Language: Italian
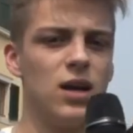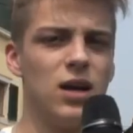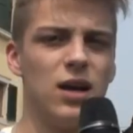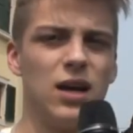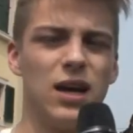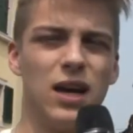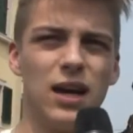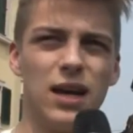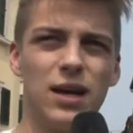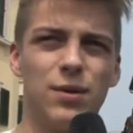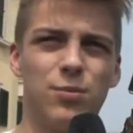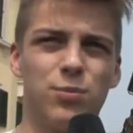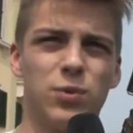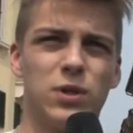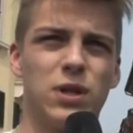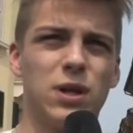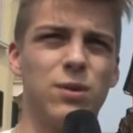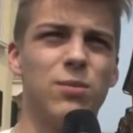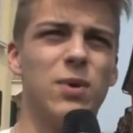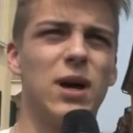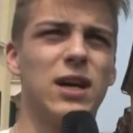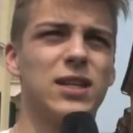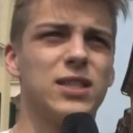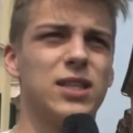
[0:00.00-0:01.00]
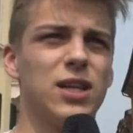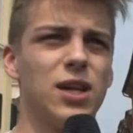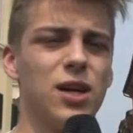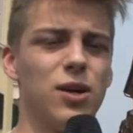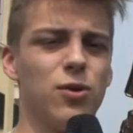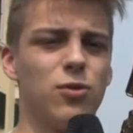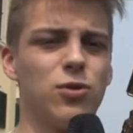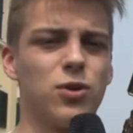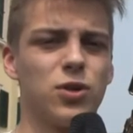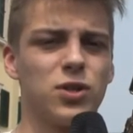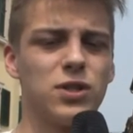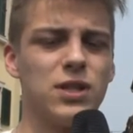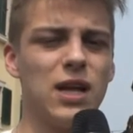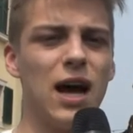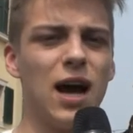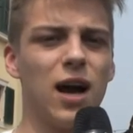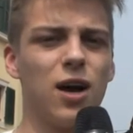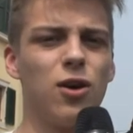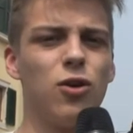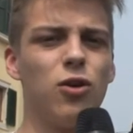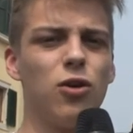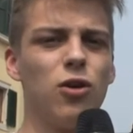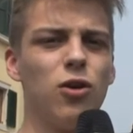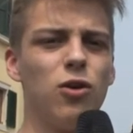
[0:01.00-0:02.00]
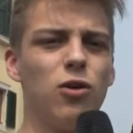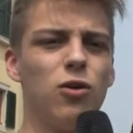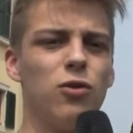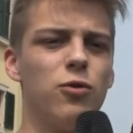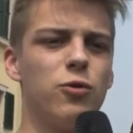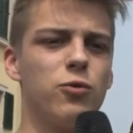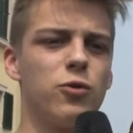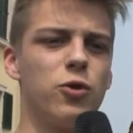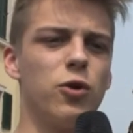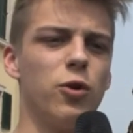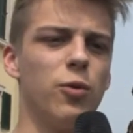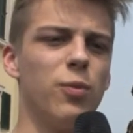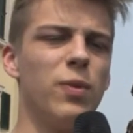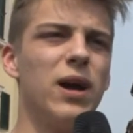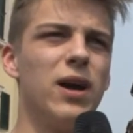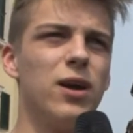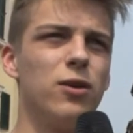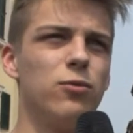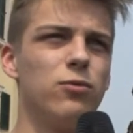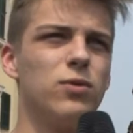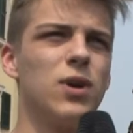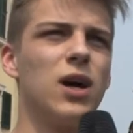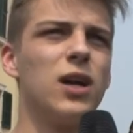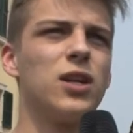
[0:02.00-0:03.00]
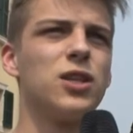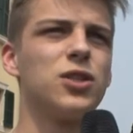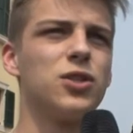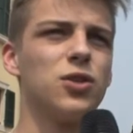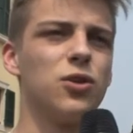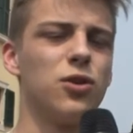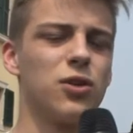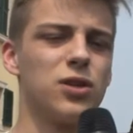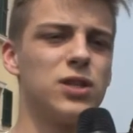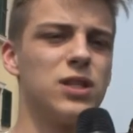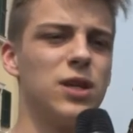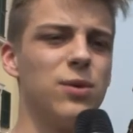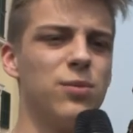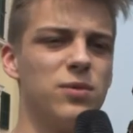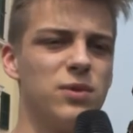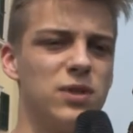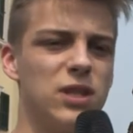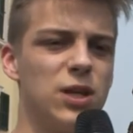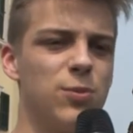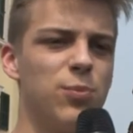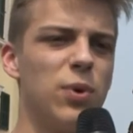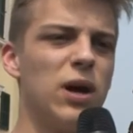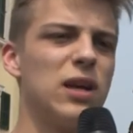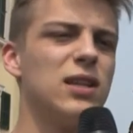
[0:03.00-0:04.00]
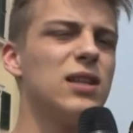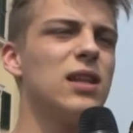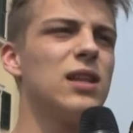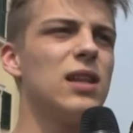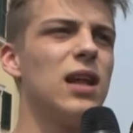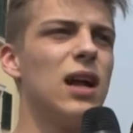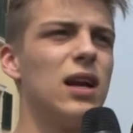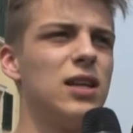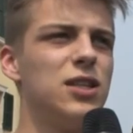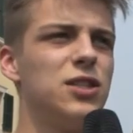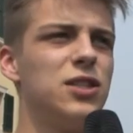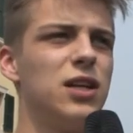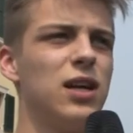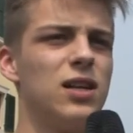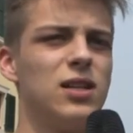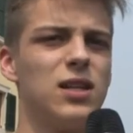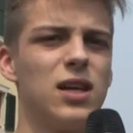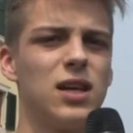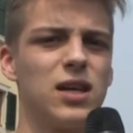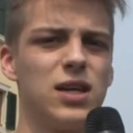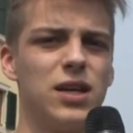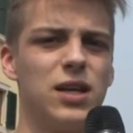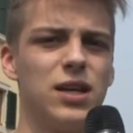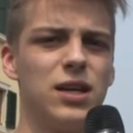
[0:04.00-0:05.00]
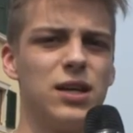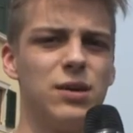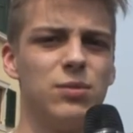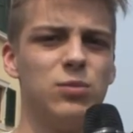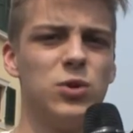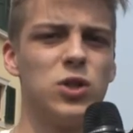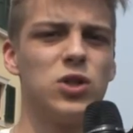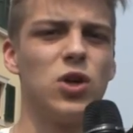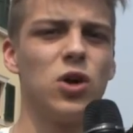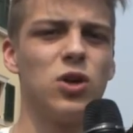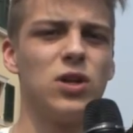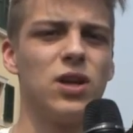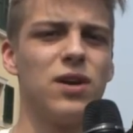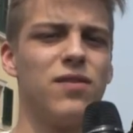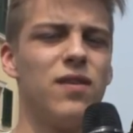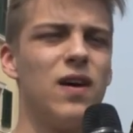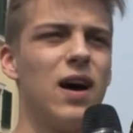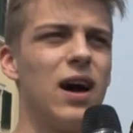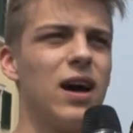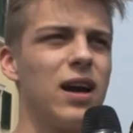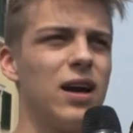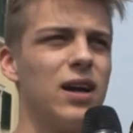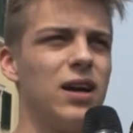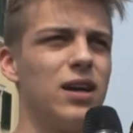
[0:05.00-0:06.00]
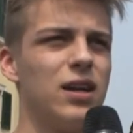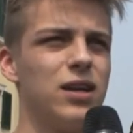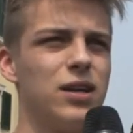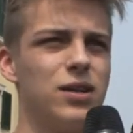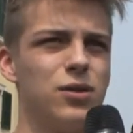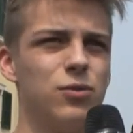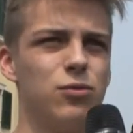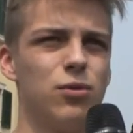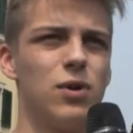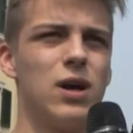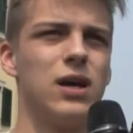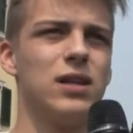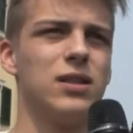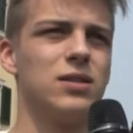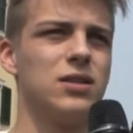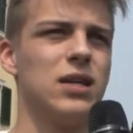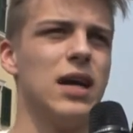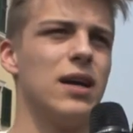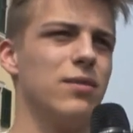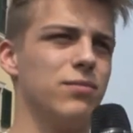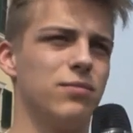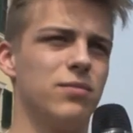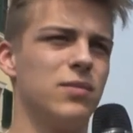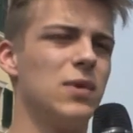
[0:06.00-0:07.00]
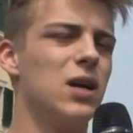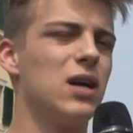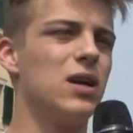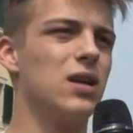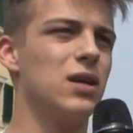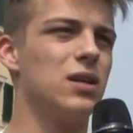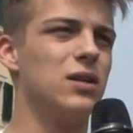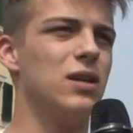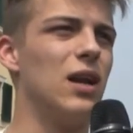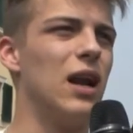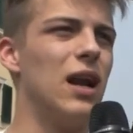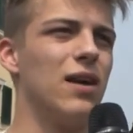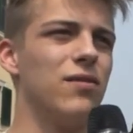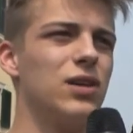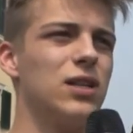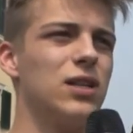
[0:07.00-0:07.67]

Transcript: Eh, potrebbe essere un ostacolo come una risorsa, dipende dalle scelte che bisogna fare durante, cioè, nella